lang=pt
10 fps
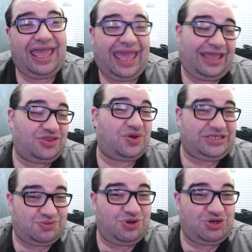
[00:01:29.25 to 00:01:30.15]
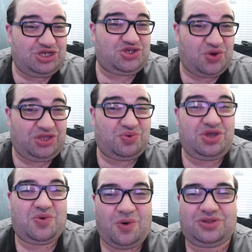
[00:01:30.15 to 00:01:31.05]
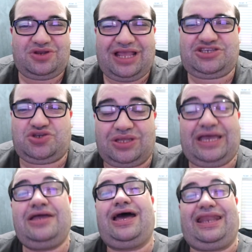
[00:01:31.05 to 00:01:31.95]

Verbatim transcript: É em 2018 o encontro da sonda.